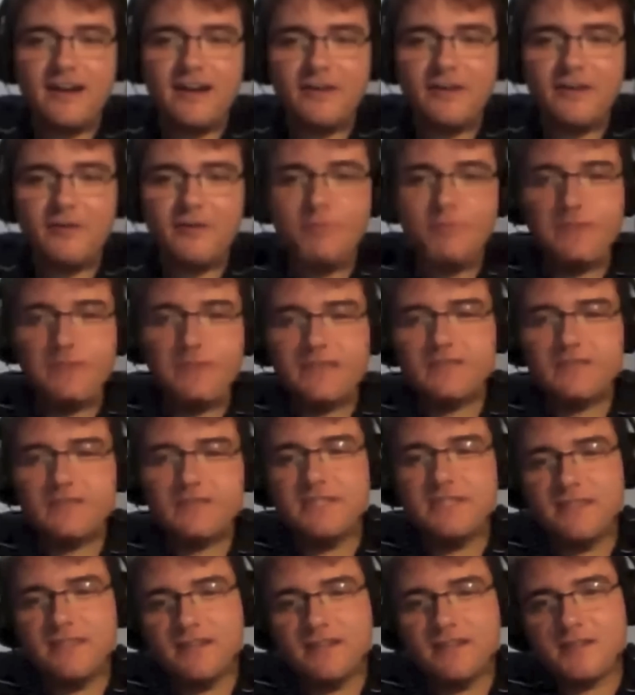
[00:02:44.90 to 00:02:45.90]
a culpa é das
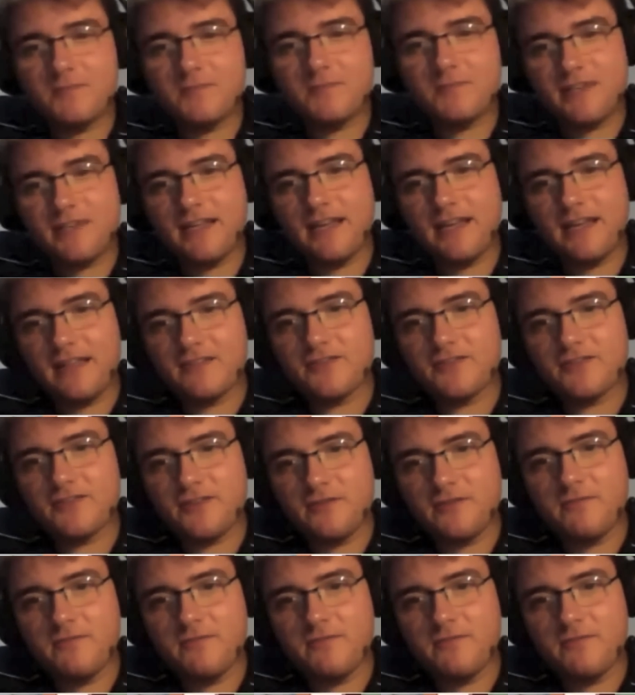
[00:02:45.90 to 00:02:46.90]
meninas porque elas
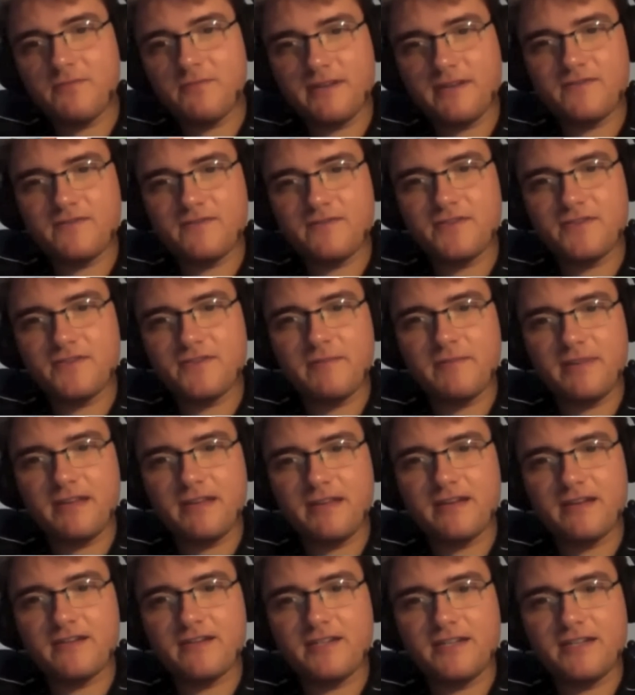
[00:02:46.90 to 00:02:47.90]
jogam menos videogame
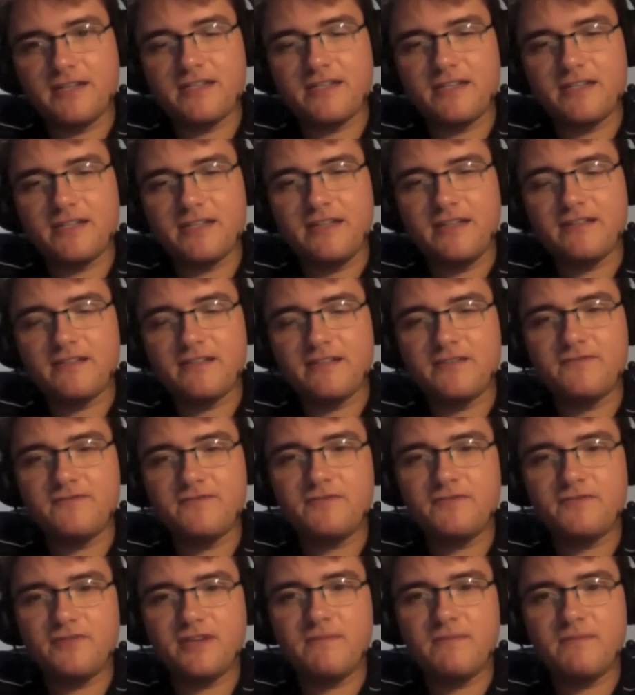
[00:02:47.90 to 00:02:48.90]
que a gente, né? Elas
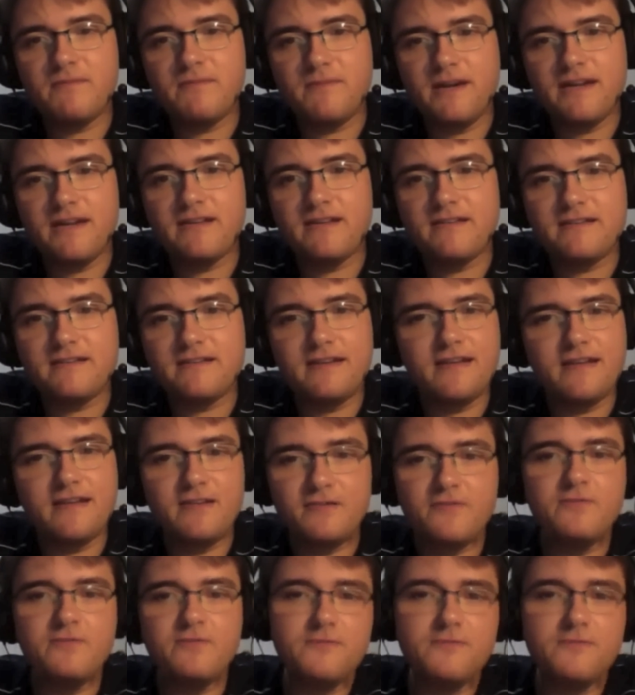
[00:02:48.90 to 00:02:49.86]
deviam jogar Isso, mais. E aí é. todo